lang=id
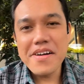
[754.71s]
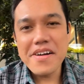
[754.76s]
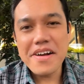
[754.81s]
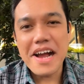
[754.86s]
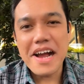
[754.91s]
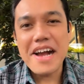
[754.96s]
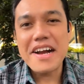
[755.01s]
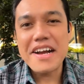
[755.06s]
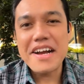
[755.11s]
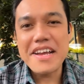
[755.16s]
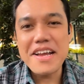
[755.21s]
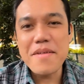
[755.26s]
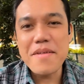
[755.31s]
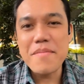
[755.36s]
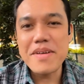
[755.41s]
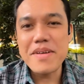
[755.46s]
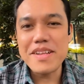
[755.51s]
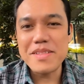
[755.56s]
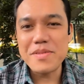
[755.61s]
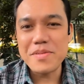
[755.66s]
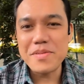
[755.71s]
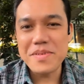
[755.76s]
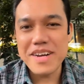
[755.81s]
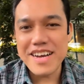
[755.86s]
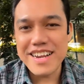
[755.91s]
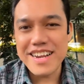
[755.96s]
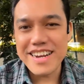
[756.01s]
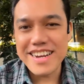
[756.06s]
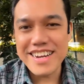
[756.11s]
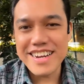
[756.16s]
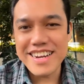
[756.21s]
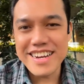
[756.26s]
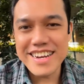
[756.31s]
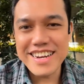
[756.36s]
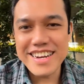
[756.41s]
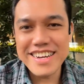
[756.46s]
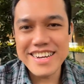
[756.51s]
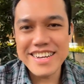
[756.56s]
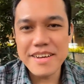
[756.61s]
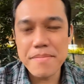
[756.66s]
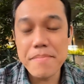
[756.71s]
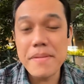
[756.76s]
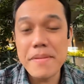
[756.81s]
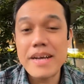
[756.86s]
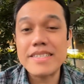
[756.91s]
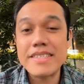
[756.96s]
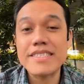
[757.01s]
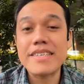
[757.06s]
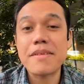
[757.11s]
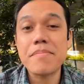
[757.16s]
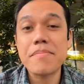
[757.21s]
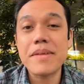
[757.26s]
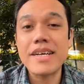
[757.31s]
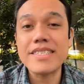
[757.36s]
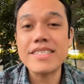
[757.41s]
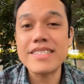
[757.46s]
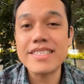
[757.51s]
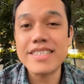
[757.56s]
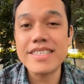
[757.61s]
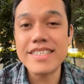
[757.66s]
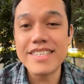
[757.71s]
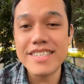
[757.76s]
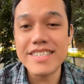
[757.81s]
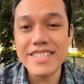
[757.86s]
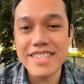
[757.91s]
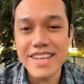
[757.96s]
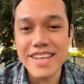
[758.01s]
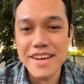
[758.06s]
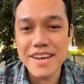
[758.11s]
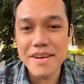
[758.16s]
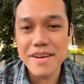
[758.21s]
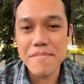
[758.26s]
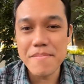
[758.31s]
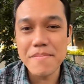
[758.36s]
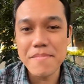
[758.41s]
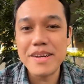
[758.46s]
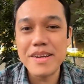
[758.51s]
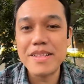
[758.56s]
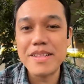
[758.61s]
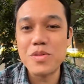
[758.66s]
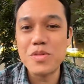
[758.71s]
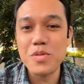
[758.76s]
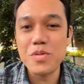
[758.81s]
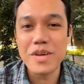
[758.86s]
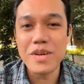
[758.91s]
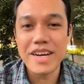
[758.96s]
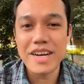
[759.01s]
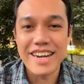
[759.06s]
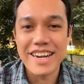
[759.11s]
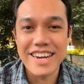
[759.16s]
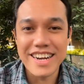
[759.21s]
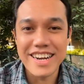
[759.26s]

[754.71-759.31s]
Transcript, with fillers: kakak yang menentukan. Masing-masing kita menentukan